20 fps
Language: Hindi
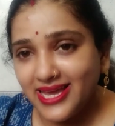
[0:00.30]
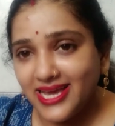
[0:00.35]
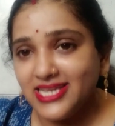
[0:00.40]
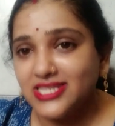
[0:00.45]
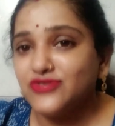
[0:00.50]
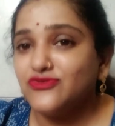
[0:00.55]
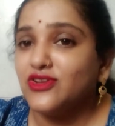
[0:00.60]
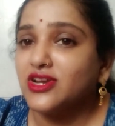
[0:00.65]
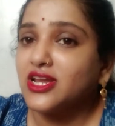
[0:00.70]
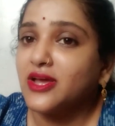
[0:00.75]

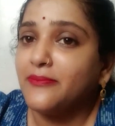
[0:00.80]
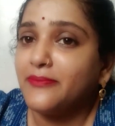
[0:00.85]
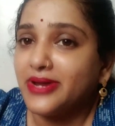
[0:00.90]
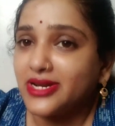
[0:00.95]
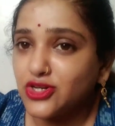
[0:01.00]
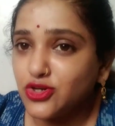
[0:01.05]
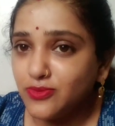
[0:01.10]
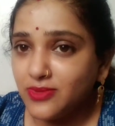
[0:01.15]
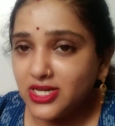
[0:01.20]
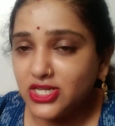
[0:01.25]
गाइस वेलकम
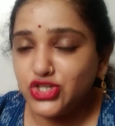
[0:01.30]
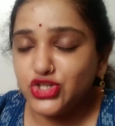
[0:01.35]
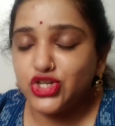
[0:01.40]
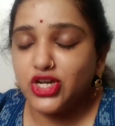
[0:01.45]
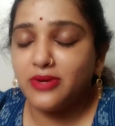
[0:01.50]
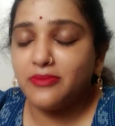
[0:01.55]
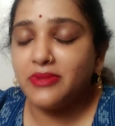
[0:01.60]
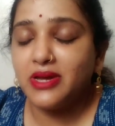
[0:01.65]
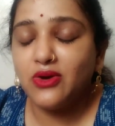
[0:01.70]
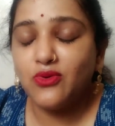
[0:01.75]
बैक टू माय
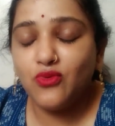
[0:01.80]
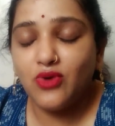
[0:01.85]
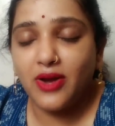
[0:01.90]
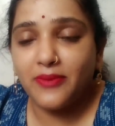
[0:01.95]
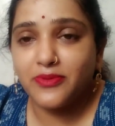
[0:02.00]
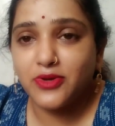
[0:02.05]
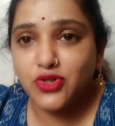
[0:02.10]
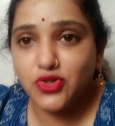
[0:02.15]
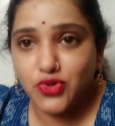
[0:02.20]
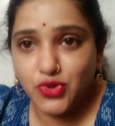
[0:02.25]
चैनल मैं हूं
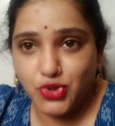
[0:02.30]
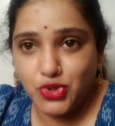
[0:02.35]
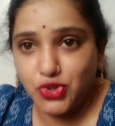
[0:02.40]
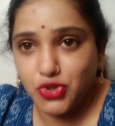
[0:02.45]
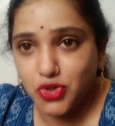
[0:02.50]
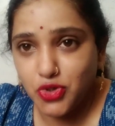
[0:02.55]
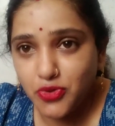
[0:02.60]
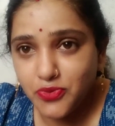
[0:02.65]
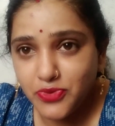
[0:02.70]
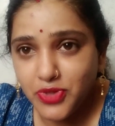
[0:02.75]
आपकी
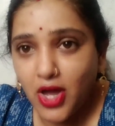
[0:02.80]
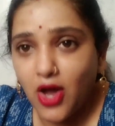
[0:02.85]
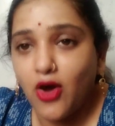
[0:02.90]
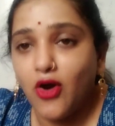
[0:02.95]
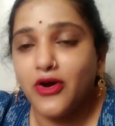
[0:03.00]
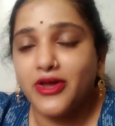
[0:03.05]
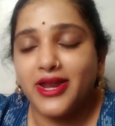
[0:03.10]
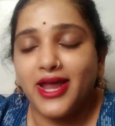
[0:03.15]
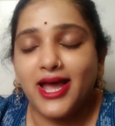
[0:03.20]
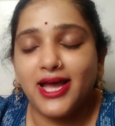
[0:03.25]
दर्शुति गुप्ता
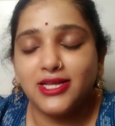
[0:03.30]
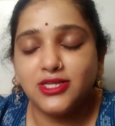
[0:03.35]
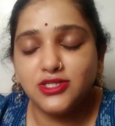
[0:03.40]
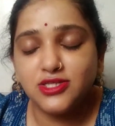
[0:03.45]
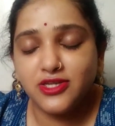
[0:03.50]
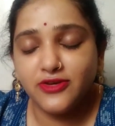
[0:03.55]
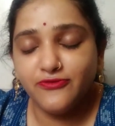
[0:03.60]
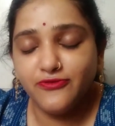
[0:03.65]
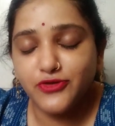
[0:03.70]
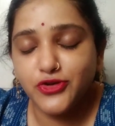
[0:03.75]
और
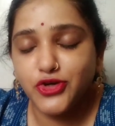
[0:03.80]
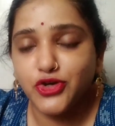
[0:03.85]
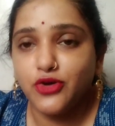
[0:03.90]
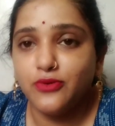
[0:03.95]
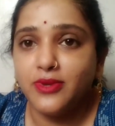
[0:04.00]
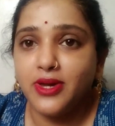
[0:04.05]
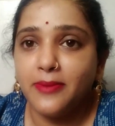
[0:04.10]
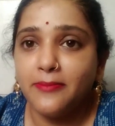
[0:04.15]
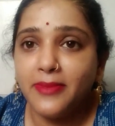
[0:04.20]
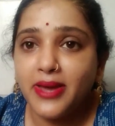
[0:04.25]
आज के
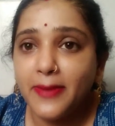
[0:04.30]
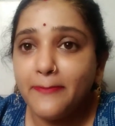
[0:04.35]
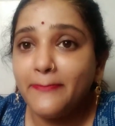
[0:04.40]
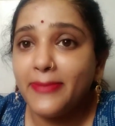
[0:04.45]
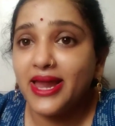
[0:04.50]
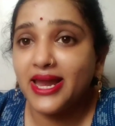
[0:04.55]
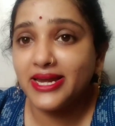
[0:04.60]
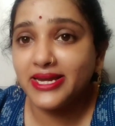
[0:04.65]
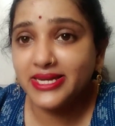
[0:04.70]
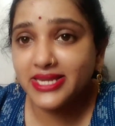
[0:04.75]
वीडियो में मैं
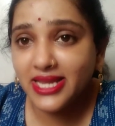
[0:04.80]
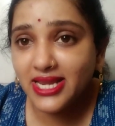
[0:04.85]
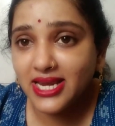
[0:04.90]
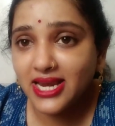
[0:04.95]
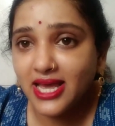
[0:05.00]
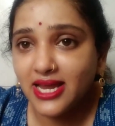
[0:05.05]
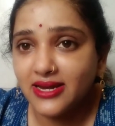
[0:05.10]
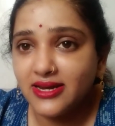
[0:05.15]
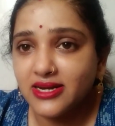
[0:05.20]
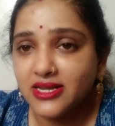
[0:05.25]
पैंटी
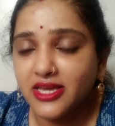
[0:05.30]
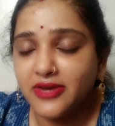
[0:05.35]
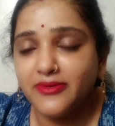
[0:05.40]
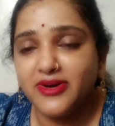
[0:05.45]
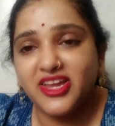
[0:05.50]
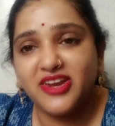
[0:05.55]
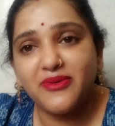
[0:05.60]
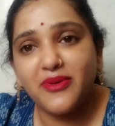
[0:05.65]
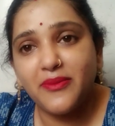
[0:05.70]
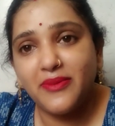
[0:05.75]
लाइनर के
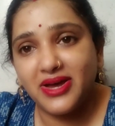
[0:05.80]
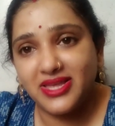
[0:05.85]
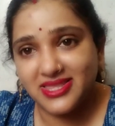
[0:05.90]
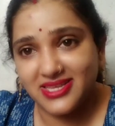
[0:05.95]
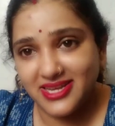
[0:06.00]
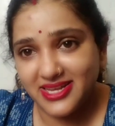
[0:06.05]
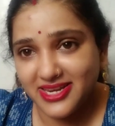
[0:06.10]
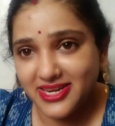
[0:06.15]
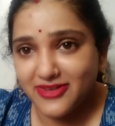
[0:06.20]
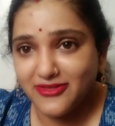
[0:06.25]
बारे में
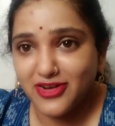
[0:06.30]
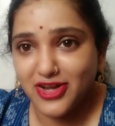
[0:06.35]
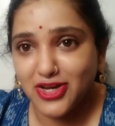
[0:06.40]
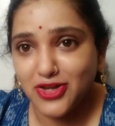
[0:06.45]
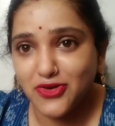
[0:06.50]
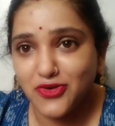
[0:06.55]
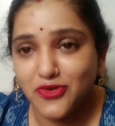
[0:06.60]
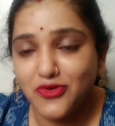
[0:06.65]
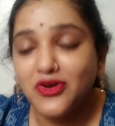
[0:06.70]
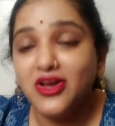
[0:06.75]
बात करने
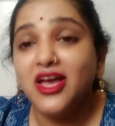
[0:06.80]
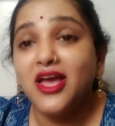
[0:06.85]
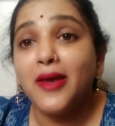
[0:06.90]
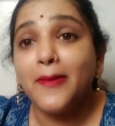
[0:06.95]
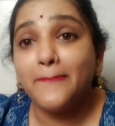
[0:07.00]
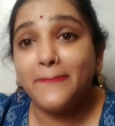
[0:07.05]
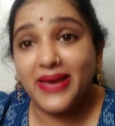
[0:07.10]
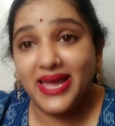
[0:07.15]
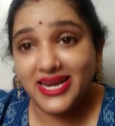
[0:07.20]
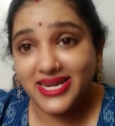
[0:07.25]
वाली हूं
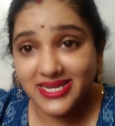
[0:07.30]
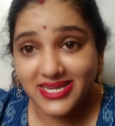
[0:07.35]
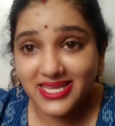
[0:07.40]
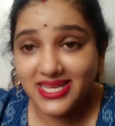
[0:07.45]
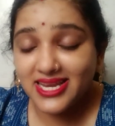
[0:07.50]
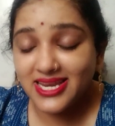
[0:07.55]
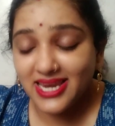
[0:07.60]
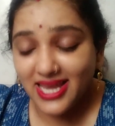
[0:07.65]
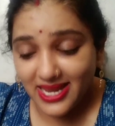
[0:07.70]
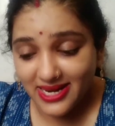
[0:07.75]

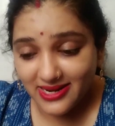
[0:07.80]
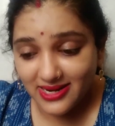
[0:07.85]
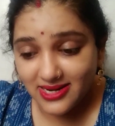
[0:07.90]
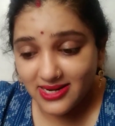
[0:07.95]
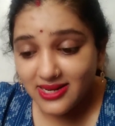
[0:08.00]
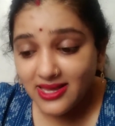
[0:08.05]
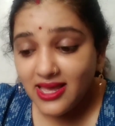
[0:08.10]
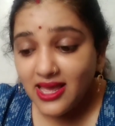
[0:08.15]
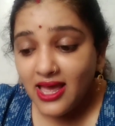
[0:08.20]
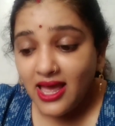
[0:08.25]
पैंटी
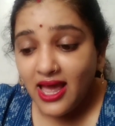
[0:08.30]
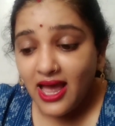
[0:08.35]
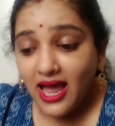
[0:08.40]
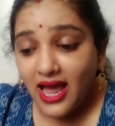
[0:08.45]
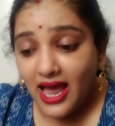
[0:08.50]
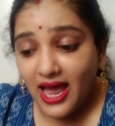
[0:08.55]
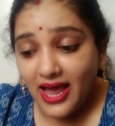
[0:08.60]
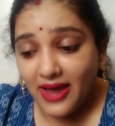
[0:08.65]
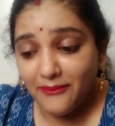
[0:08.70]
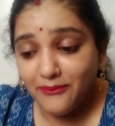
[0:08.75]
लाइनर
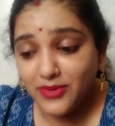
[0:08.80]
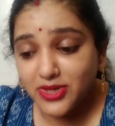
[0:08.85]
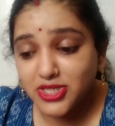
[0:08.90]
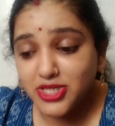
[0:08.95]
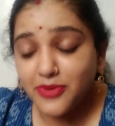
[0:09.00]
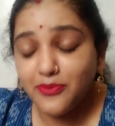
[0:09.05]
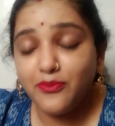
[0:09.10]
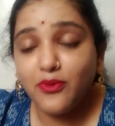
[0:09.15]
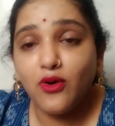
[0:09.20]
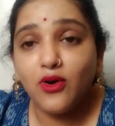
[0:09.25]
आप में
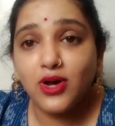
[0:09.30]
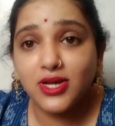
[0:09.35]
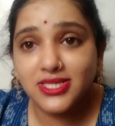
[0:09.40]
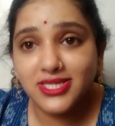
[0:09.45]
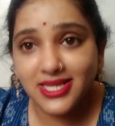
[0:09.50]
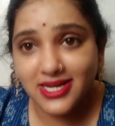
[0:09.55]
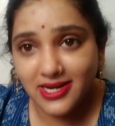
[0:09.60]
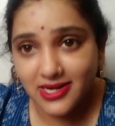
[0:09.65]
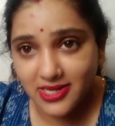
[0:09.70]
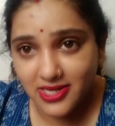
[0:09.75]
से
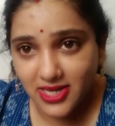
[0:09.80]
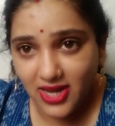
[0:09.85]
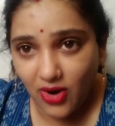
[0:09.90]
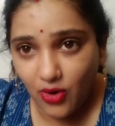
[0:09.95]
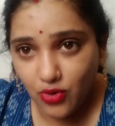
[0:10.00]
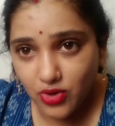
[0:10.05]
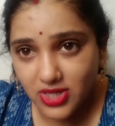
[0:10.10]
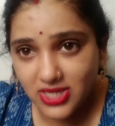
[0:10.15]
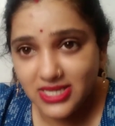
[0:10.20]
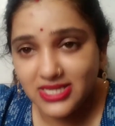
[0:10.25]
बहुत सी
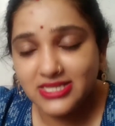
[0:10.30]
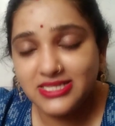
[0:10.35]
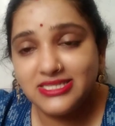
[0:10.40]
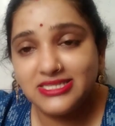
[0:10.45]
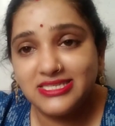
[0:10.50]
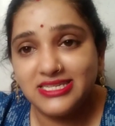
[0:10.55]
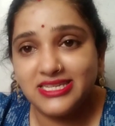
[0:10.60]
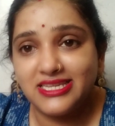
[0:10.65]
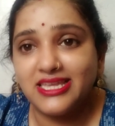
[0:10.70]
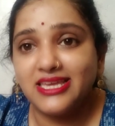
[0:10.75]
लड़कियां होंगी
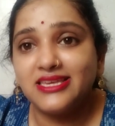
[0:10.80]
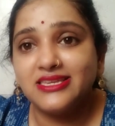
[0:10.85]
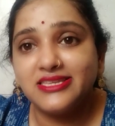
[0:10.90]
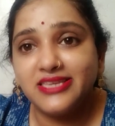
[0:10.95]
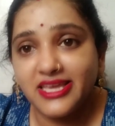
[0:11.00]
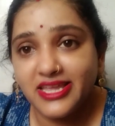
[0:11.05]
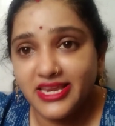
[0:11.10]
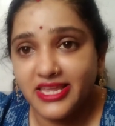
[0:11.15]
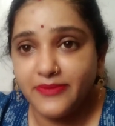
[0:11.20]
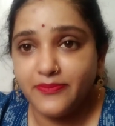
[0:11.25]
जिन्हें
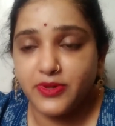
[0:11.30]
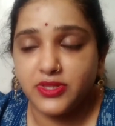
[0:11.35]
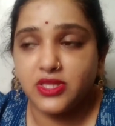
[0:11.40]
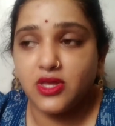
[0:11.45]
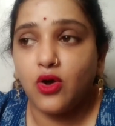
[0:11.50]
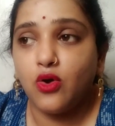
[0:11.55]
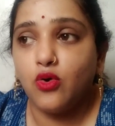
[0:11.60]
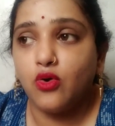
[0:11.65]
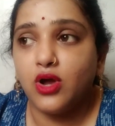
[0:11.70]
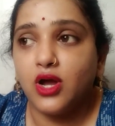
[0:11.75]
ये नहीं
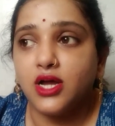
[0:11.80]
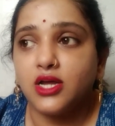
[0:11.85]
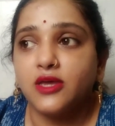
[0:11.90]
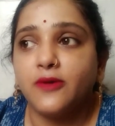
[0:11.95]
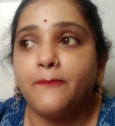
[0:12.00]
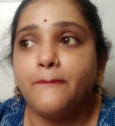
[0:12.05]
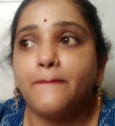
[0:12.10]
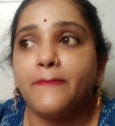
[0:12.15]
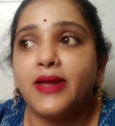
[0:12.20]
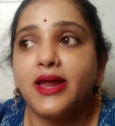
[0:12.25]
पता होगा
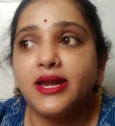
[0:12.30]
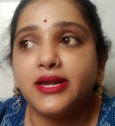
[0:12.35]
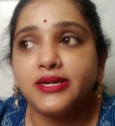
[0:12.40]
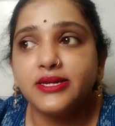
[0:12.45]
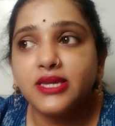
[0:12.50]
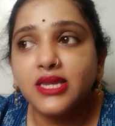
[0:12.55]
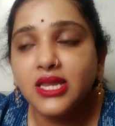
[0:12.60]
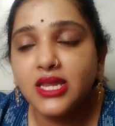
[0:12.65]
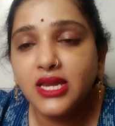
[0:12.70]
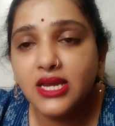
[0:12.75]
कि
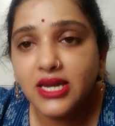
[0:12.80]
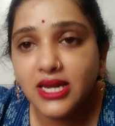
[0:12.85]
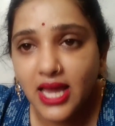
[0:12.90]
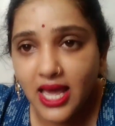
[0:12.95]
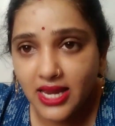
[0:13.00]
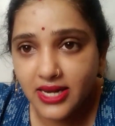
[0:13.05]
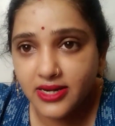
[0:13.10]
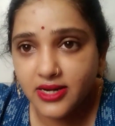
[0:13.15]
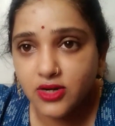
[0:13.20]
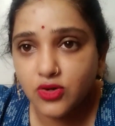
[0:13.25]
पैंटी
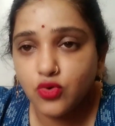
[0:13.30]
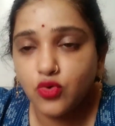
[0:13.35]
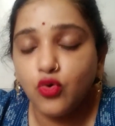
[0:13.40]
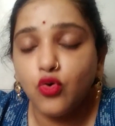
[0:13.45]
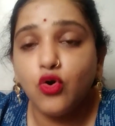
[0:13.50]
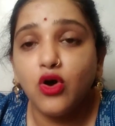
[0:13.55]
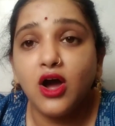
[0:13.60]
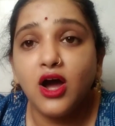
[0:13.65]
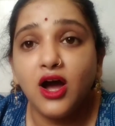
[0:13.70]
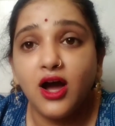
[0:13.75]
लाइनर
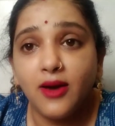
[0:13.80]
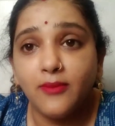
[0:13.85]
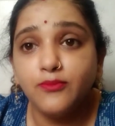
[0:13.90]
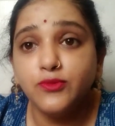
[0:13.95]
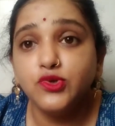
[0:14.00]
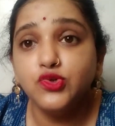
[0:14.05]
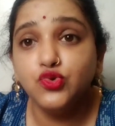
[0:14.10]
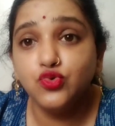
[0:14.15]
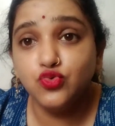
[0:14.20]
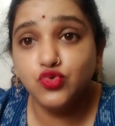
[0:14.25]
को
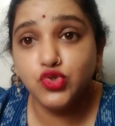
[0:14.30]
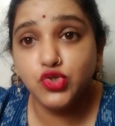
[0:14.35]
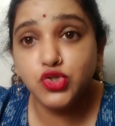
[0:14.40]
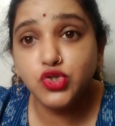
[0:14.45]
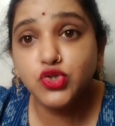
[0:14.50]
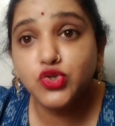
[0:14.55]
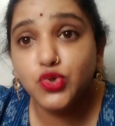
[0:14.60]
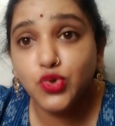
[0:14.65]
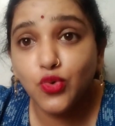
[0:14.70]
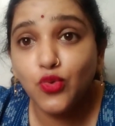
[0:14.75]
हम
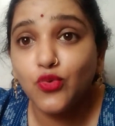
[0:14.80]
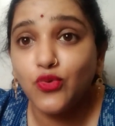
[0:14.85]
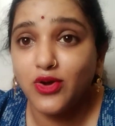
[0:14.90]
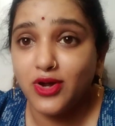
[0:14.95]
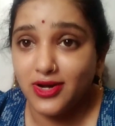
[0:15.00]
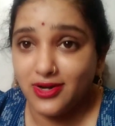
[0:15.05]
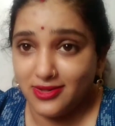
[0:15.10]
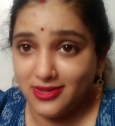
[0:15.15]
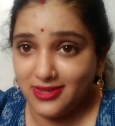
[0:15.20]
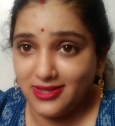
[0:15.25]
यूज क्यों
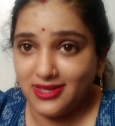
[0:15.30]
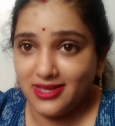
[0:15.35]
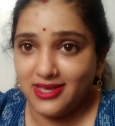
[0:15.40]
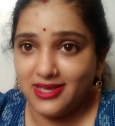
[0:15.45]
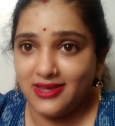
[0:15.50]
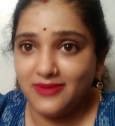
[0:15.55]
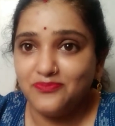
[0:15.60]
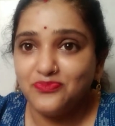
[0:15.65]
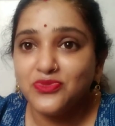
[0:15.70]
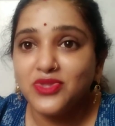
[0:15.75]
करते
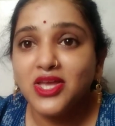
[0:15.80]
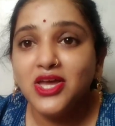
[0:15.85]
हैं